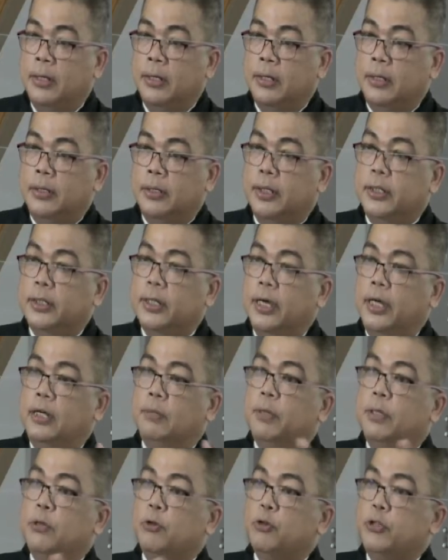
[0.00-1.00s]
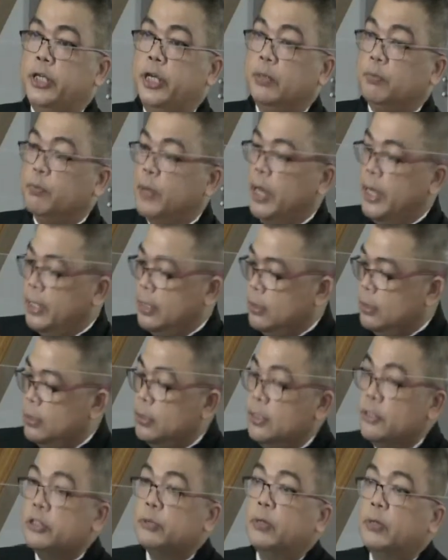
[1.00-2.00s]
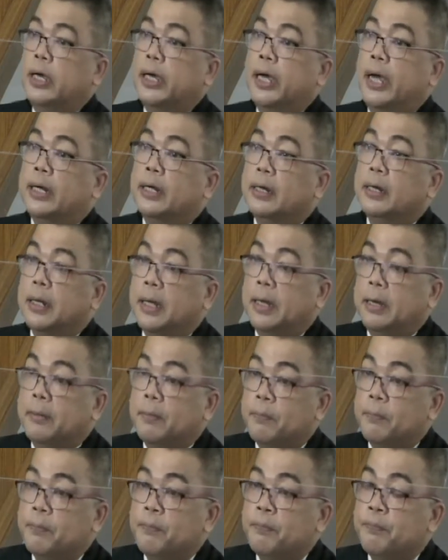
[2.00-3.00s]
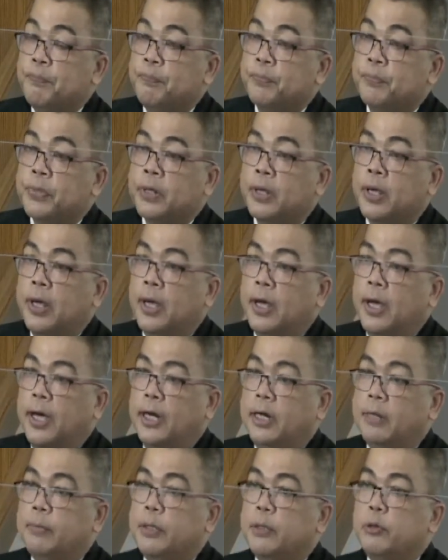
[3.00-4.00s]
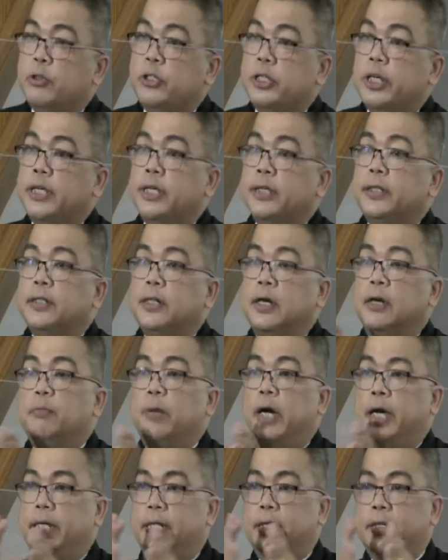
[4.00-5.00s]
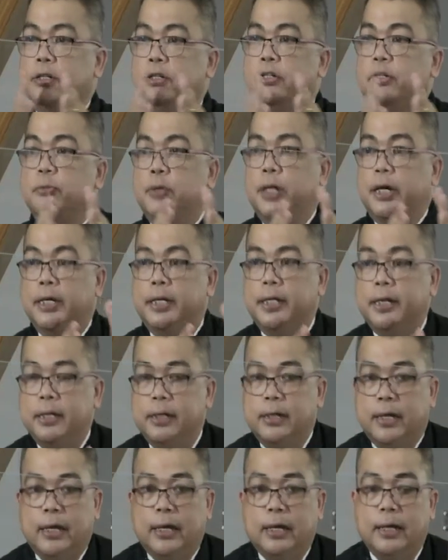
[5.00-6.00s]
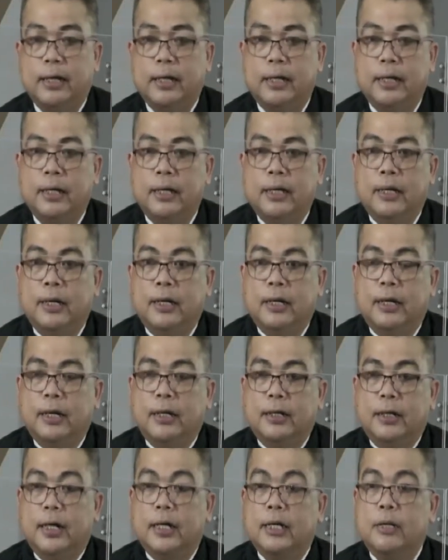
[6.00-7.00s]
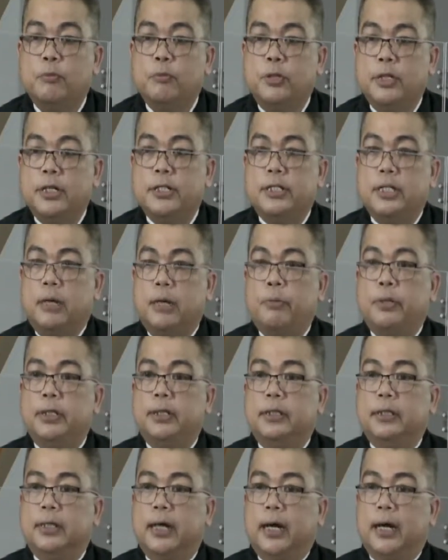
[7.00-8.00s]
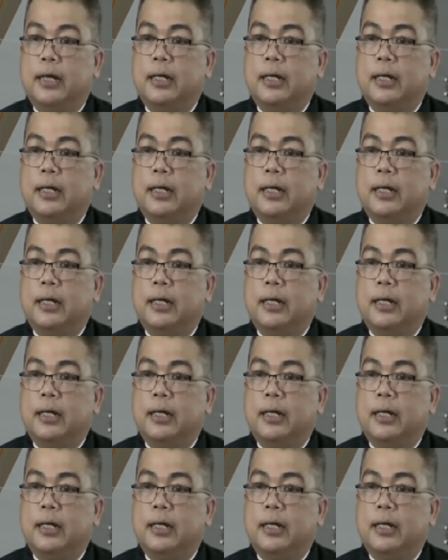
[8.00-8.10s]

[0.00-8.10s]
jadi ada manusia yang baik, ini sebelah kanan lah. Ada manusia yang tidak baik, ini sebelah kiri lah. Nah kemudian siapa di tengah?